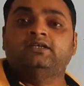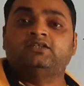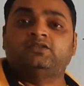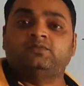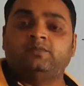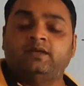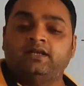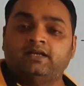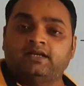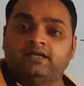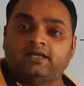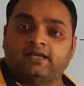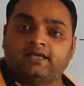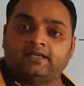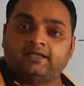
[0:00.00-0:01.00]
स्मेल
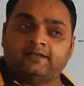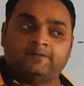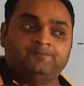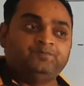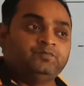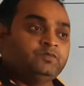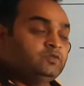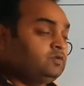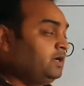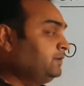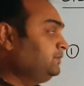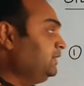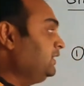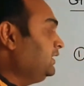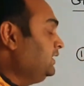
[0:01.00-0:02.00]
कराई तो आप
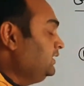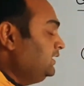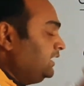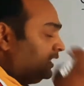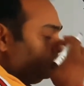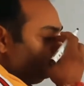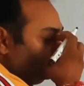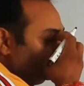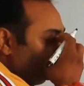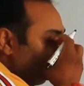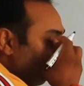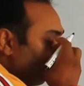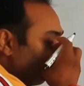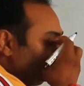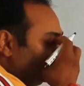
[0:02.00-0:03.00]
देख लीजिए अमन
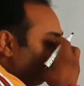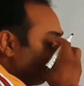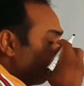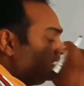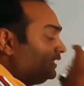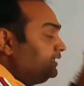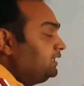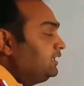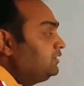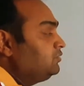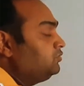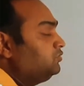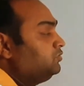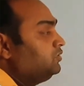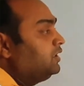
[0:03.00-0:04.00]
नेता साइना
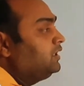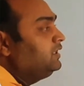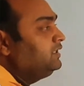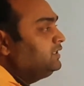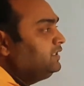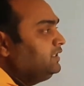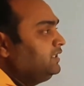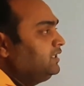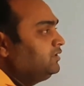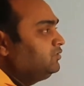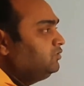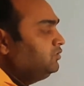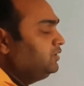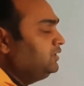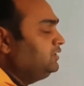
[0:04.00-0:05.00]
को हल्की
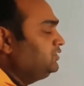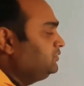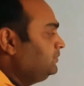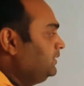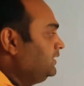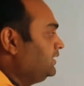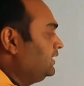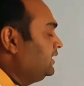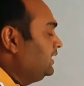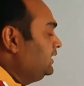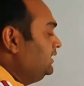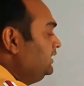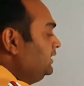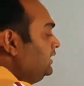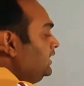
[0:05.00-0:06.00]
अल्कोहल स्मेल
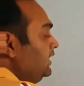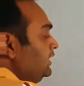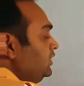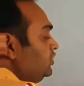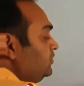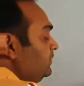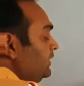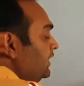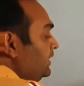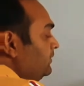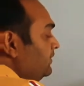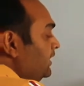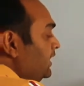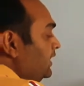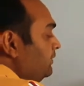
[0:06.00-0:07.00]
कराई इसमें
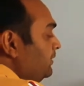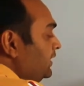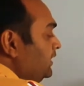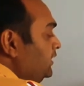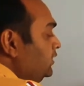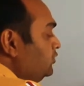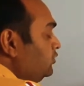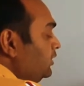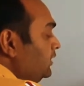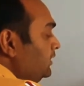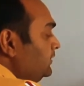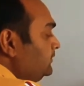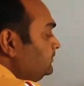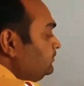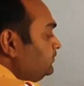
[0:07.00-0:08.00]
आपका अमाइने था
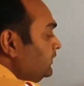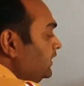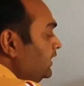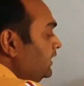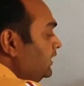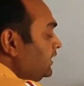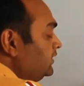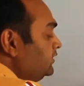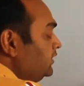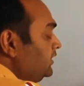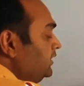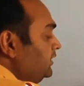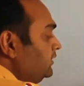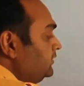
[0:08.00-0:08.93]
एन आर थ्री